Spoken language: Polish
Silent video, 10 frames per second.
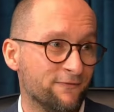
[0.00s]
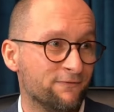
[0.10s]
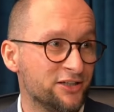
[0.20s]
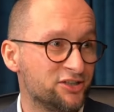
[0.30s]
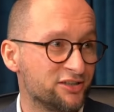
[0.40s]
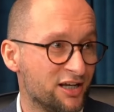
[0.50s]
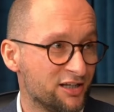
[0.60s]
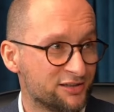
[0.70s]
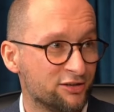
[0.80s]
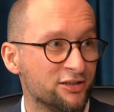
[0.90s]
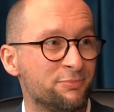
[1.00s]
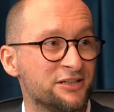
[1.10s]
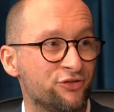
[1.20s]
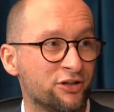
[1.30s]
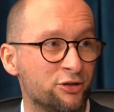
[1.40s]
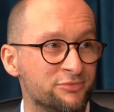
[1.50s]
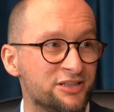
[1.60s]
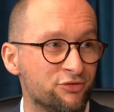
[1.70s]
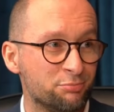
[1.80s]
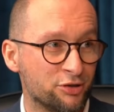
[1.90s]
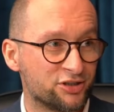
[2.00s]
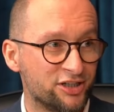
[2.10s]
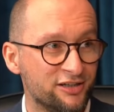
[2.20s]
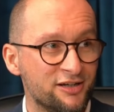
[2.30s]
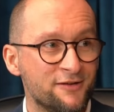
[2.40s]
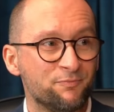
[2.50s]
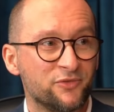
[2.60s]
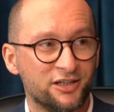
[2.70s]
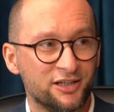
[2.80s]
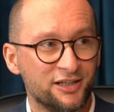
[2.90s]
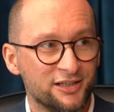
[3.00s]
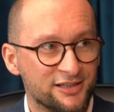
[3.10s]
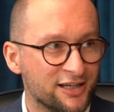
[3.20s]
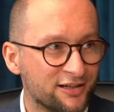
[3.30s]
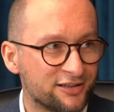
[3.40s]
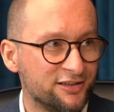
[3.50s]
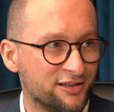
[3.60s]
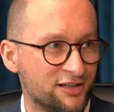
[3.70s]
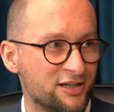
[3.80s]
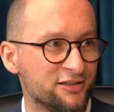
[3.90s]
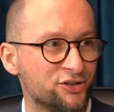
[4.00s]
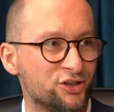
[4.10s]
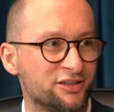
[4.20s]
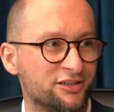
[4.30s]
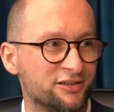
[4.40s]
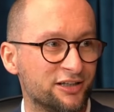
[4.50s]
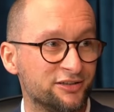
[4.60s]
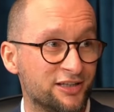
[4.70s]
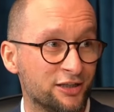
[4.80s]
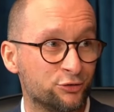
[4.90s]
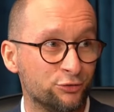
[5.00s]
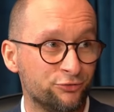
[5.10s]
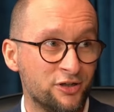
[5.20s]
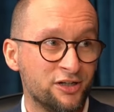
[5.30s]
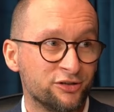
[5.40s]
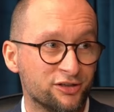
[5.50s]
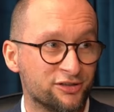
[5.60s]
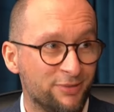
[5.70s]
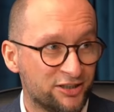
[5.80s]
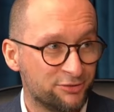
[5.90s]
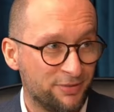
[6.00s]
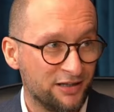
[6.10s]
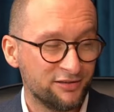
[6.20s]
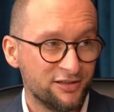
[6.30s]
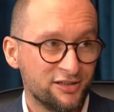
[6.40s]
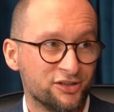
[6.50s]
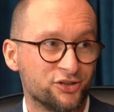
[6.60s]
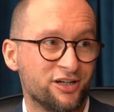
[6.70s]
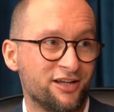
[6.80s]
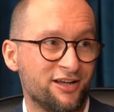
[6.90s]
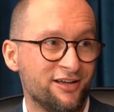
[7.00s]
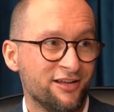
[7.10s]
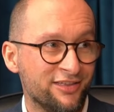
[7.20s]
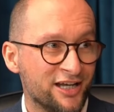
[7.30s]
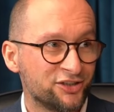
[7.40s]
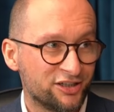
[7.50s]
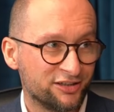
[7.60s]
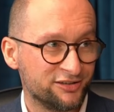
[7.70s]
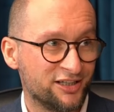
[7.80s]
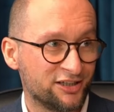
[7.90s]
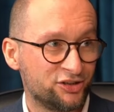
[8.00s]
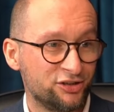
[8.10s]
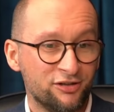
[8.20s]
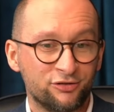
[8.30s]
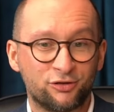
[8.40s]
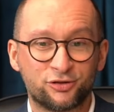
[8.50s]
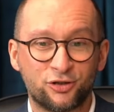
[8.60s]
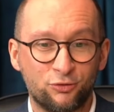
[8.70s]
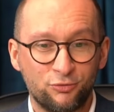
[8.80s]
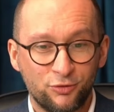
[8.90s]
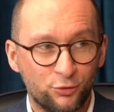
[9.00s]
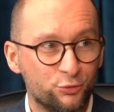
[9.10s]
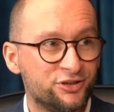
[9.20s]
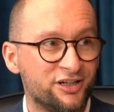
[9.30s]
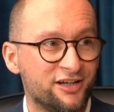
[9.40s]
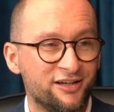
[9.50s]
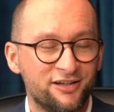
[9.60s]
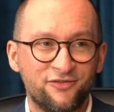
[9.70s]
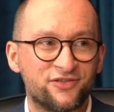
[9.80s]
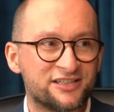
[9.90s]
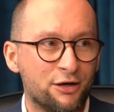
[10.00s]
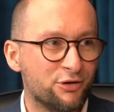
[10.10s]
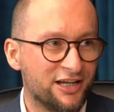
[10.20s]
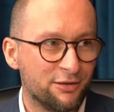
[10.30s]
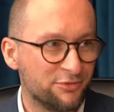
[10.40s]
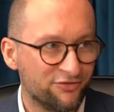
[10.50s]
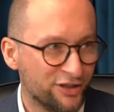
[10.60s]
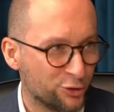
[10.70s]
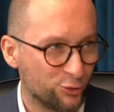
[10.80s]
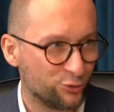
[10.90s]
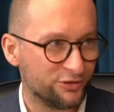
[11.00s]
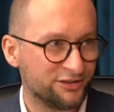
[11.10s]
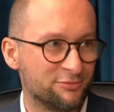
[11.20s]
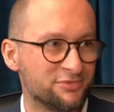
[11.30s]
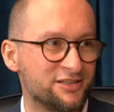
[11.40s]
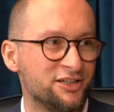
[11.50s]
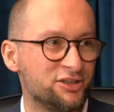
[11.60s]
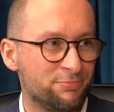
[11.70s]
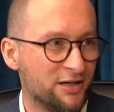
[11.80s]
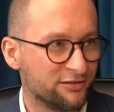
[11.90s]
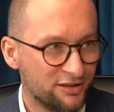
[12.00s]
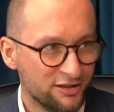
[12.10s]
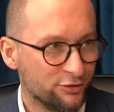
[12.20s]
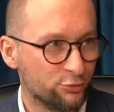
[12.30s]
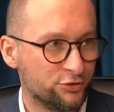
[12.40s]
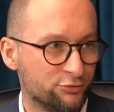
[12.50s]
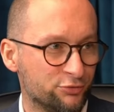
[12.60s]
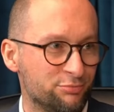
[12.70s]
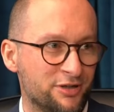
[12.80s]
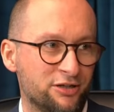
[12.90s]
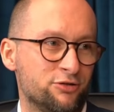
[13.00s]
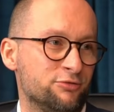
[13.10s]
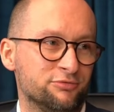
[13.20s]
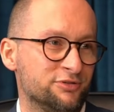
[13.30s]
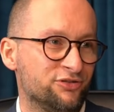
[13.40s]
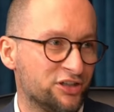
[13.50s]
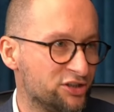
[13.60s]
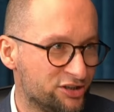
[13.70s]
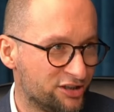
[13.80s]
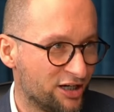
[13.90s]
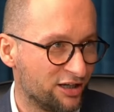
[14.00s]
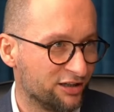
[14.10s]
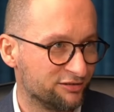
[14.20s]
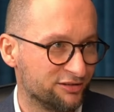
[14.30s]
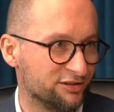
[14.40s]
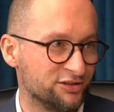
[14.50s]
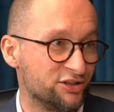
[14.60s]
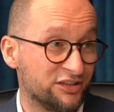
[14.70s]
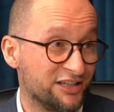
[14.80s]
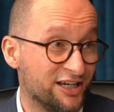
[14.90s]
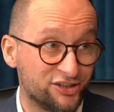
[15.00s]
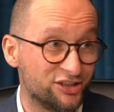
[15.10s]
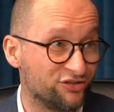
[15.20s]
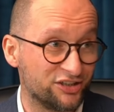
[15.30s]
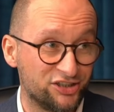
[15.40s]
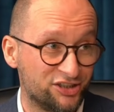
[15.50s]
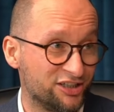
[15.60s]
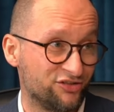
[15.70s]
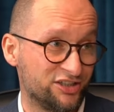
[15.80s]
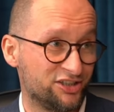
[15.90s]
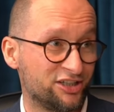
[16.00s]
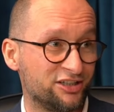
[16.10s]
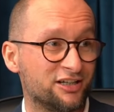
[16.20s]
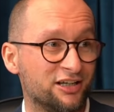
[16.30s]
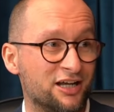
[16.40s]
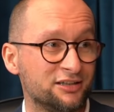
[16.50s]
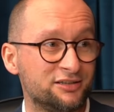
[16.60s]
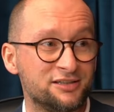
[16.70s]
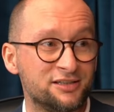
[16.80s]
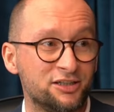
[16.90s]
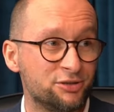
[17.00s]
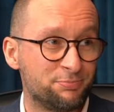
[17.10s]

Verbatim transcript: wejdzie na stronę Państwowej Komisji Wyborczej, zerknie na naszych kandydatów, to zobaczy pan, że nasi kandydaci to są ludzie w całej gamie wieku i tam znajdzie pan ludzi, którzy mają 20, 19, 20, 20 kilka lat i znajdzie